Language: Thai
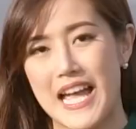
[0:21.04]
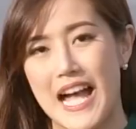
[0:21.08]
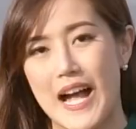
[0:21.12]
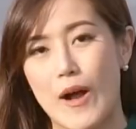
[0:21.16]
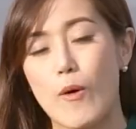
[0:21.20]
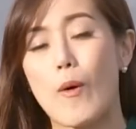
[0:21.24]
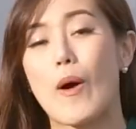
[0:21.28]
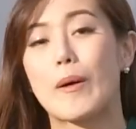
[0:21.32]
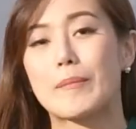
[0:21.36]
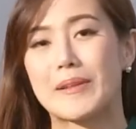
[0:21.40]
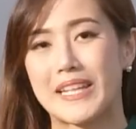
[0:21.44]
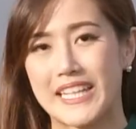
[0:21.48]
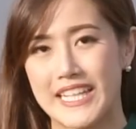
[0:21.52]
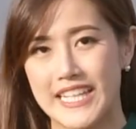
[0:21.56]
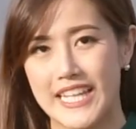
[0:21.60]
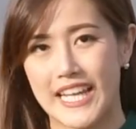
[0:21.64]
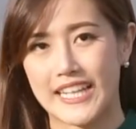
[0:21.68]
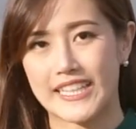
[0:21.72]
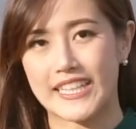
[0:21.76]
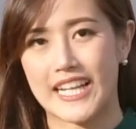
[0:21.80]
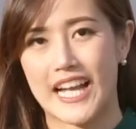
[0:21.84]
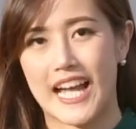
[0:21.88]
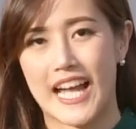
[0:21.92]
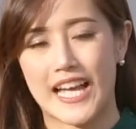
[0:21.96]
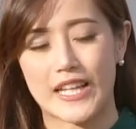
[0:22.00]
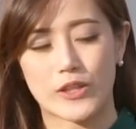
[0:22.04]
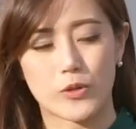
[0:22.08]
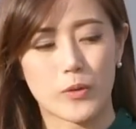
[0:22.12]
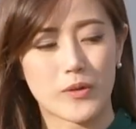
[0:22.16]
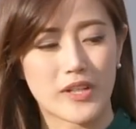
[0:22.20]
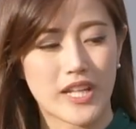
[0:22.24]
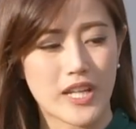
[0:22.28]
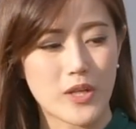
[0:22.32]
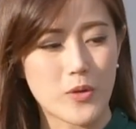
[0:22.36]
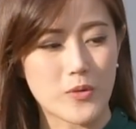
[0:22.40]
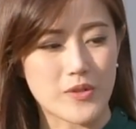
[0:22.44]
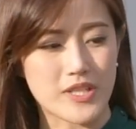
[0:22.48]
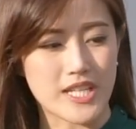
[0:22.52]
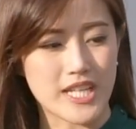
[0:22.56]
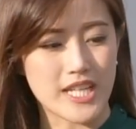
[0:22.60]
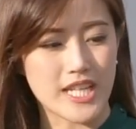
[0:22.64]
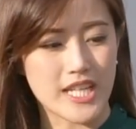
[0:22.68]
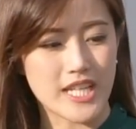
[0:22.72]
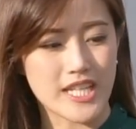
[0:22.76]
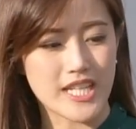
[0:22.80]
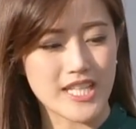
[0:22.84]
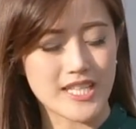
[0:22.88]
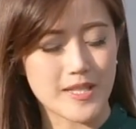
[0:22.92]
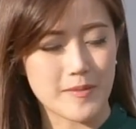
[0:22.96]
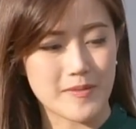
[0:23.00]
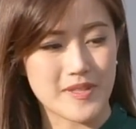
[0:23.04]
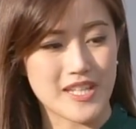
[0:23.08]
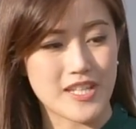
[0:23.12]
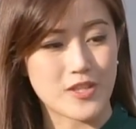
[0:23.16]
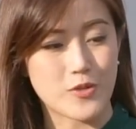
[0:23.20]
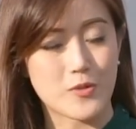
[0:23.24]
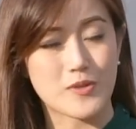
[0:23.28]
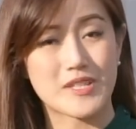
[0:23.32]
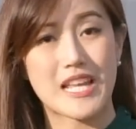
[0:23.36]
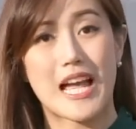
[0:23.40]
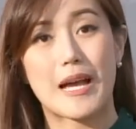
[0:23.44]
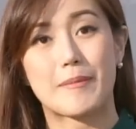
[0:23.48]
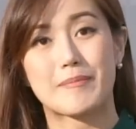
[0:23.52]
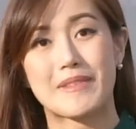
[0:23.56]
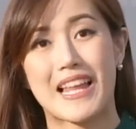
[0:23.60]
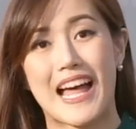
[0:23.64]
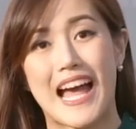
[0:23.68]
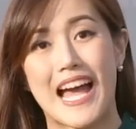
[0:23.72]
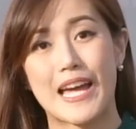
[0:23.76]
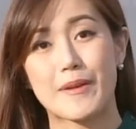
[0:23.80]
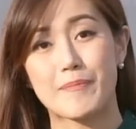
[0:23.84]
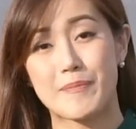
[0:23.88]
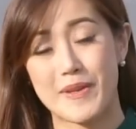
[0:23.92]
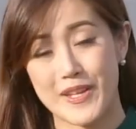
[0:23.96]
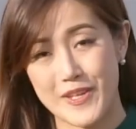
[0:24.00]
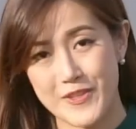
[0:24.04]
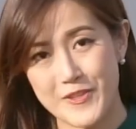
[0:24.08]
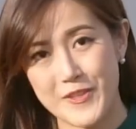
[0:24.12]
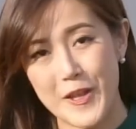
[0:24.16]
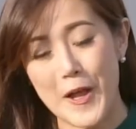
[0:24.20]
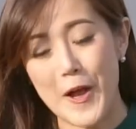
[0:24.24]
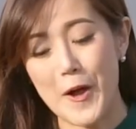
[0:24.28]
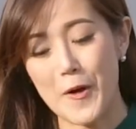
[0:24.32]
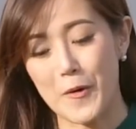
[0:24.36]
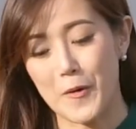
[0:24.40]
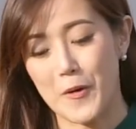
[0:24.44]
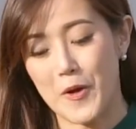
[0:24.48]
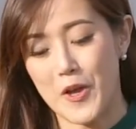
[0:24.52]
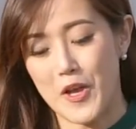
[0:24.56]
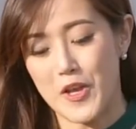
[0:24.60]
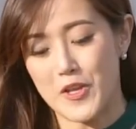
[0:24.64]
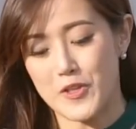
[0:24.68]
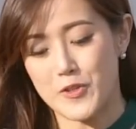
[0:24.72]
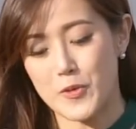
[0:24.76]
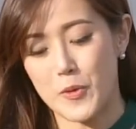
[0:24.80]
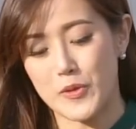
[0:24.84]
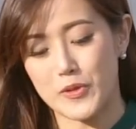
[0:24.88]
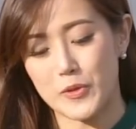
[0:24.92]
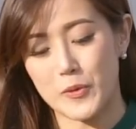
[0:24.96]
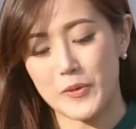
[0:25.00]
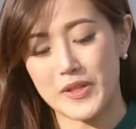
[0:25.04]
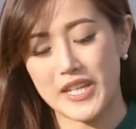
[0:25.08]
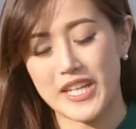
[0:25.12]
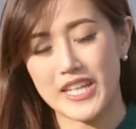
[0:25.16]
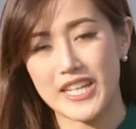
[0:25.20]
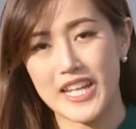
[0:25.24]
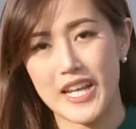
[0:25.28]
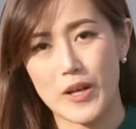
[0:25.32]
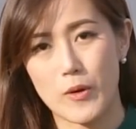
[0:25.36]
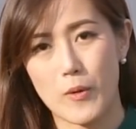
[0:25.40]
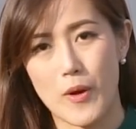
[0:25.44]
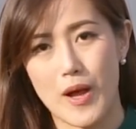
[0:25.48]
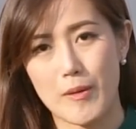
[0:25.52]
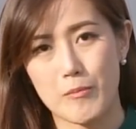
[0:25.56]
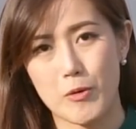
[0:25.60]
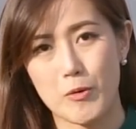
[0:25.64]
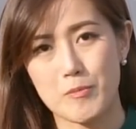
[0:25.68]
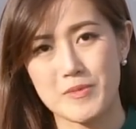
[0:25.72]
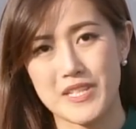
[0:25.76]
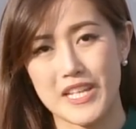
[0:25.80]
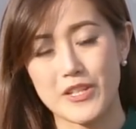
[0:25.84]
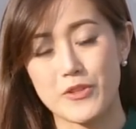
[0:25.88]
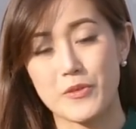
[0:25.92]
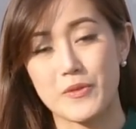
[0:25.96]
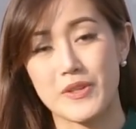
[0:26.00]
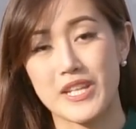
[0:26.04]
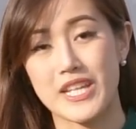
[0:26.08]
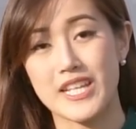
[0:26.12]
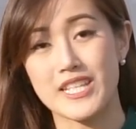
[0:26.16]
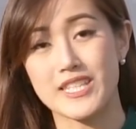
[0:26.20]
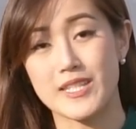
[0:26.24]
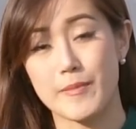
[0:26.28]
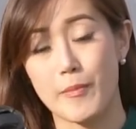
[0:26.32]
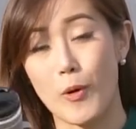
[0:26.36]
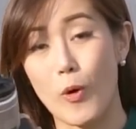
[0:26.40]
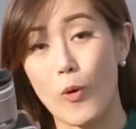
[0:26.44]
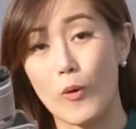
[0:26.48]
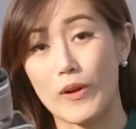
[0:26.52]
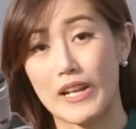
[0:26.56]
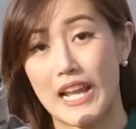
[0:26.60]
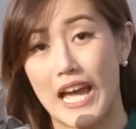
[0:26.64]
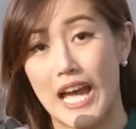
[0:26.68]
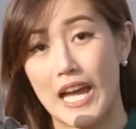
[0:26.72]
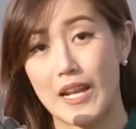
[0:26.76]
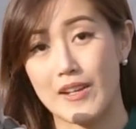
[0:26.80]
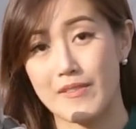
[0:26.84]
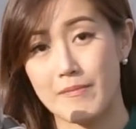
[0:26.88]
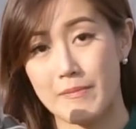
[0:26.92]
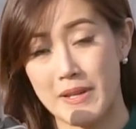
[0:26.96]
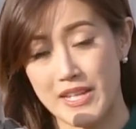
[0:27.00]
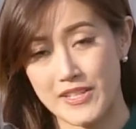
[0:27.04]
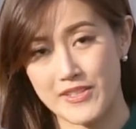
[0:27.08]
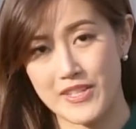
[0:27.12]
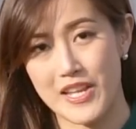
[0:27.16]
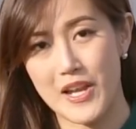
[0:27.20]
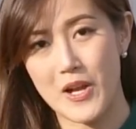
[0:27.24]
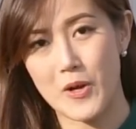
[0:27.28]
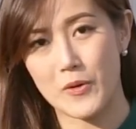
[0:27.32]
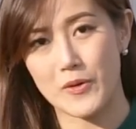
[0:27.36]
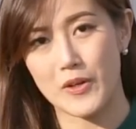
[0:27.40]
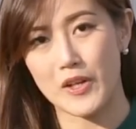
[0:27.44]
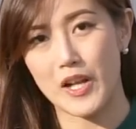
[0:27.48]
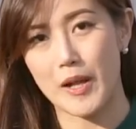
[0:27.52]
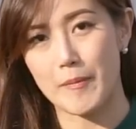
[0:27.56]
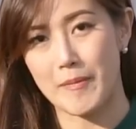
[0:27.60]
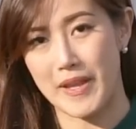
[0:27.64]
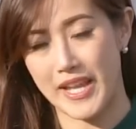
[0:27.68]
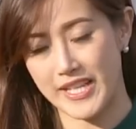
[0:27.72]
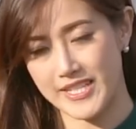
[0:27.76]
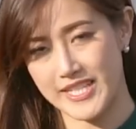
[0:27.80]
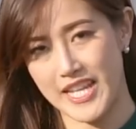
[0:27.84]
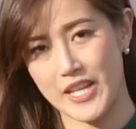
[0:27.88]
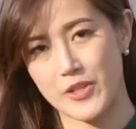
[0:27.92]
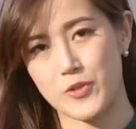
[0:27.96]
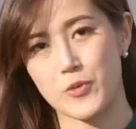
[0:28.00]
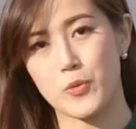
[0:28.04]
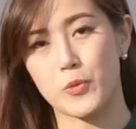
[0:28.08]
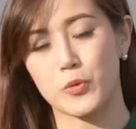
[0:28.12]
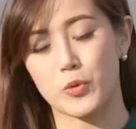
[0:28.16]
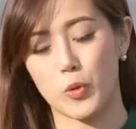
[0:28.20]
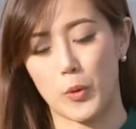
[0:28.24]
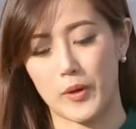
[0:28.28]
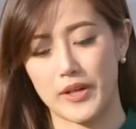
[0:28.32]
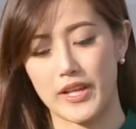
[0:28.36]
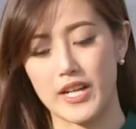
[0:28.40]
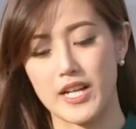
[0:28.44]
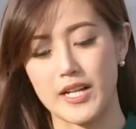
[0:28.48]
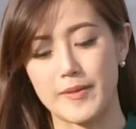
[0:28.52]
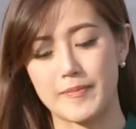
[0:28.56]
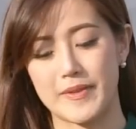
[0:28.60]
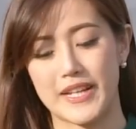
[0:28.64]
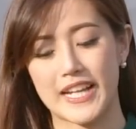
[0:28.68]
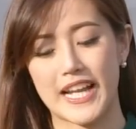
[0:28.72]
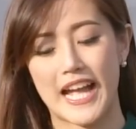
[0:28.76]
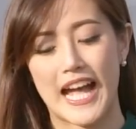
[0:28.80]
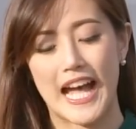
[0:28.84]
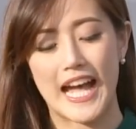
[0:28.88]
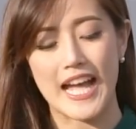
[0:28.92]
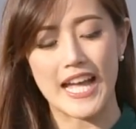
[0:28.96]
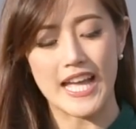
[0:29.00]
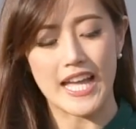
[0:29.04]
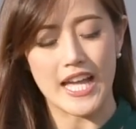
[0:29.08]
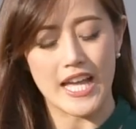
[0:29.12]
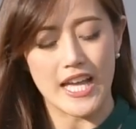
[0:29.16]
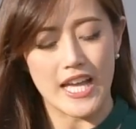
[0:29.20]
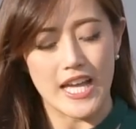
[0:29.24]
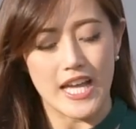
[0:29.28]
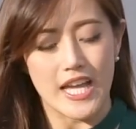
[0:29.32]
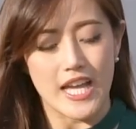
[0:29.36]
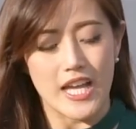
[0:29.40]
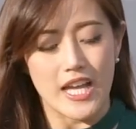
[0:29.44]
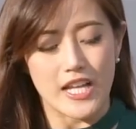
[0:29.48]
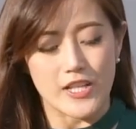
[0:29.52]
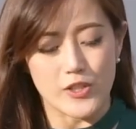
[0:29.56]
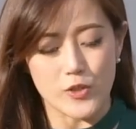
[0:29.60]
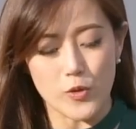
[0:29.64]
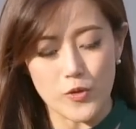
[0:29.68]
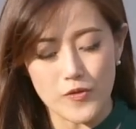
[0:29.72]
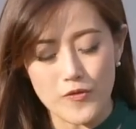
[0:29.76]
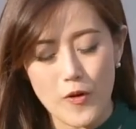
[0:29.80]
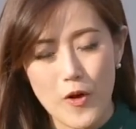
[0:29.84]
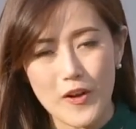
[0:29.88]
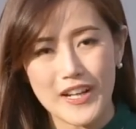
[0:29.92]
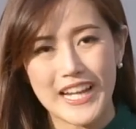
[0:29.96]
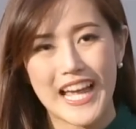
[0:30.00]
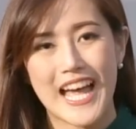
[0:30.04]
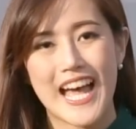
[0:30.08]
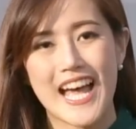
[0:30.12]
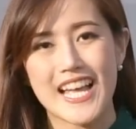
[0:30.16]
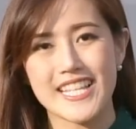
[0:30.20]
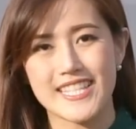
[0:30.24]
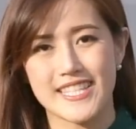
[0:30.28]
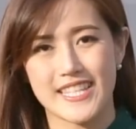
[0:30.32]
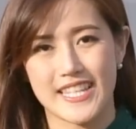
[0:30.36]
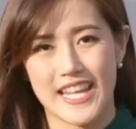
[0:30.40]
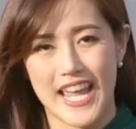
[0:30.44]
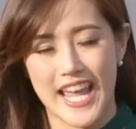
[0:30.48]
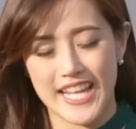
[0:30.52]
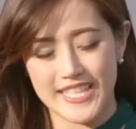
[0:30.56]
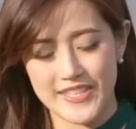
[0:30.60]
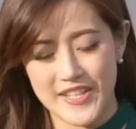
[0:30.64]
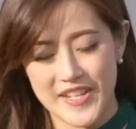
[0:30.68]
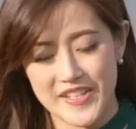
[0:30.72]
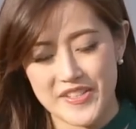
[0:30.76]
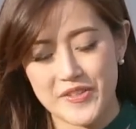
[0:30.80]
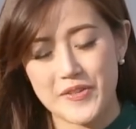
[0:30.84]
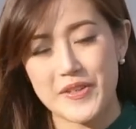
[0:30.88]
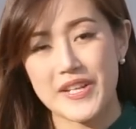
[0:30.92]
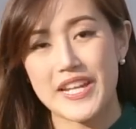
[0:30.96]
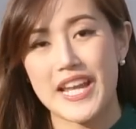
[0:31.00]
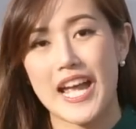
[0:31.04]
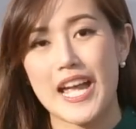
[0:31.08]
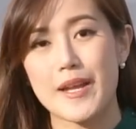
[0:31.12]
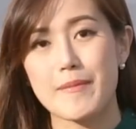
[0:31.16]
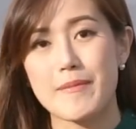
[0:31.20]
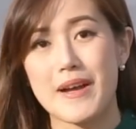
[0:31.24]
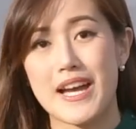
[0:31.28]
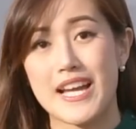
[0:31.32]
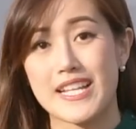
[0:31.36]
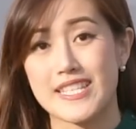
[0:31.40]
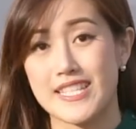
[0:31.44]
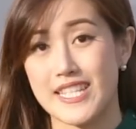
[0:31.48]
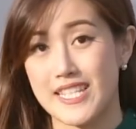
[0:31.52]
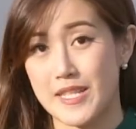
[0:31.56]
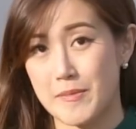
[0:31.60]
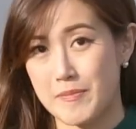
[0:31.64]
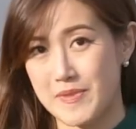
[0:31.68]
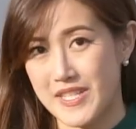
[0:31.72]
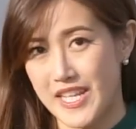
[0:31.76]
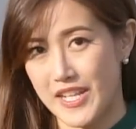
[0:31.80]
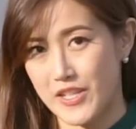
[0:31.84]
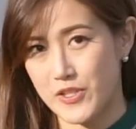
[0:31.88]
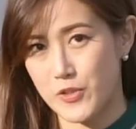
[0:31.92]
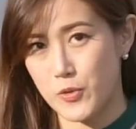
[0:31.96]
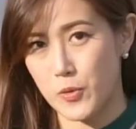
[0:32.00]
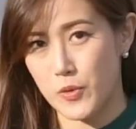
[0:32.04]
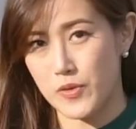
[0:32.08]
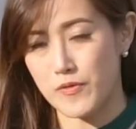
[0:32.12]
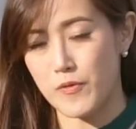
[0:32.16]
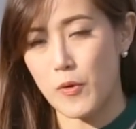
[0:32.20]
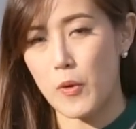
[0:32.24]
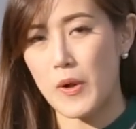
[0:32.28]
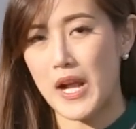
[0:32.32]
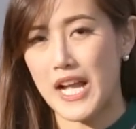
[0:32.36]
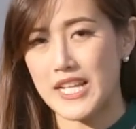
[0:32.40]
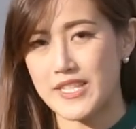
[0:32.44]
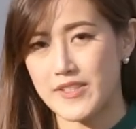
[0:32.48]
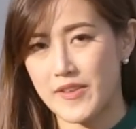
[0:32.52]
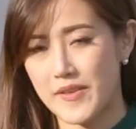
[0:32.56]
จากความละเอียดค่ะตัวนี้อยู่ที่ 24.3 ล้านพิกเซลส่วนตัวนี้เนี่ยความคมชัดอยู่ที่16ล้านพิกเซลเท่ากับ XA2 ตัวเดิมนะคะจุดโฟกัส XA3 ให้มา77จุดโฟกัส